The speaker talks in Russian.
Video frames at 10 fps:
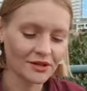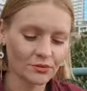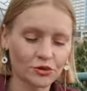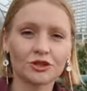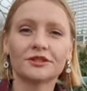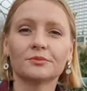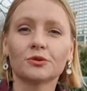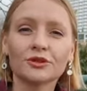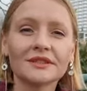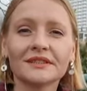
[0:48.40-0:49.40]
можете
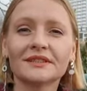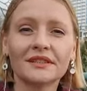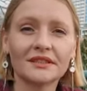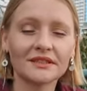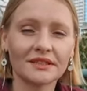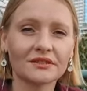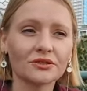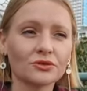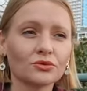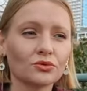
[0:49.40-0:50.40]
просто сесть на
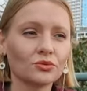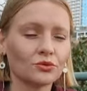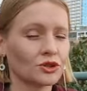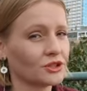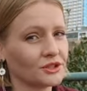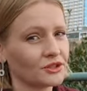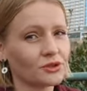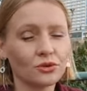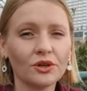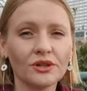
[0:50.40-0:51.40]
стул, можете
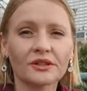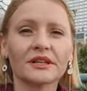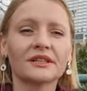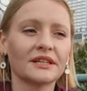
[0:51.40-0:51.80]
стоя, как